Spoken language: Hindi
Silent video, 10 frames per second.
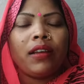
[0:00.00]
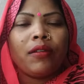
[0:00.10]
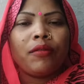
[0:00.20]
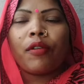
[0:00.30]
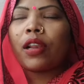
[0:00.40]

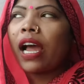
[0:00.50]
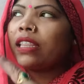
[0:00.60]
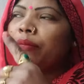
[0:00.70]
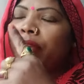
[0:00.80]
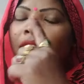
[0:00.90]
वो रात
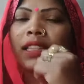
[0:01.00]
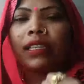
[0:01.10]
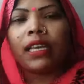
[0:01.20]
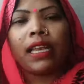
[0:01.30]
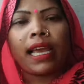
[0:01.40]
में आती
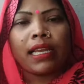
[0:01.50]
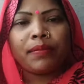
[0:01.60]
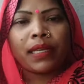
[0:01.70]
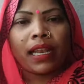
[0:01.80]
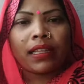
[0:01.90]
है लाइव
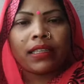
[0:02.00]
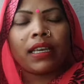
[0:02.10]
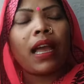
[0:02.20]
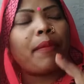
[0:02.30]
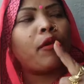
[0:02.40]
चलाती हैं
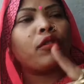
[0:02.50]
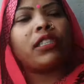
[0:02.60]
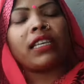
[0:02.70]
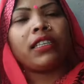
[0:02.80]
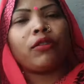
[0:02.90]
आप लोग
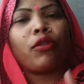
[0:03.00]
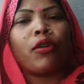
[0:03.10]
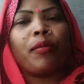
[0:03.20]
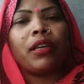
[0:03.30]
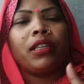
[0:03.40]
जाइए
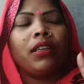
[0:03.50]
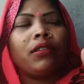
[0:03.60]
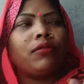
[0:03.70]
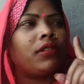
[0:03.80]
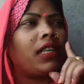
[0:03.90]
खूब
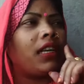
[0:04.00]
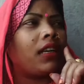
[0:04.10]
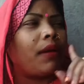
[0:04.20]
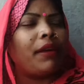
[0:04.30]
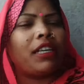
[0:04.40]
उनसे
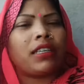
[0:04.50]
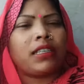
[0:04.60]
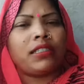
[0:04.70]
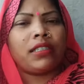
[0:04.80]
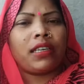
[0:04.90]
कमेंट
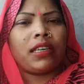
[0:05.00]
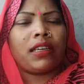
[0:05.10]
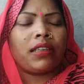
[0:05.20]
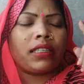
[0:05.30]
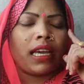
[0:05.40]

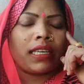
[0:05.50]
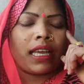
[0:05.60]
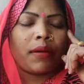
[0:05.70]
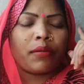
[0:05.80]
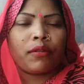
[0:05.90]
कीजिए क्या क्या
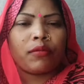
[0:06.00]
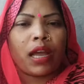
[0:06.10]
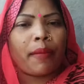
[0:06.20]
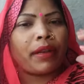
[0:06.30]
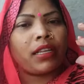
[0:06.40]
बोल
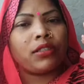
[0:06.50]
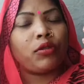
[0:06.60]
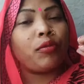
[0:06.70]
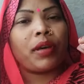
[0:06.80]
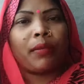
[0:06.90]
अपना जो
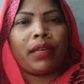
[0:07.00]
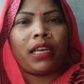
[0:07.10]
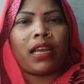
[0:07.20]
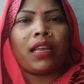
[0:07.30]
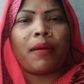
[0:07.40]
मन में
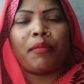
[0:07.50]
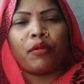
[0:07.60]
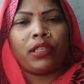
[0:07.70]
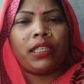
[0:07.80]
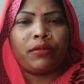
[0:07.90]
आए आप
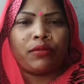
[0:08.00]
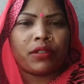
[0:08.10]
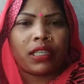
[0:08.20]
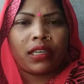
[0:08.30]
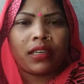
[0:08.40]
बोलिए उनसे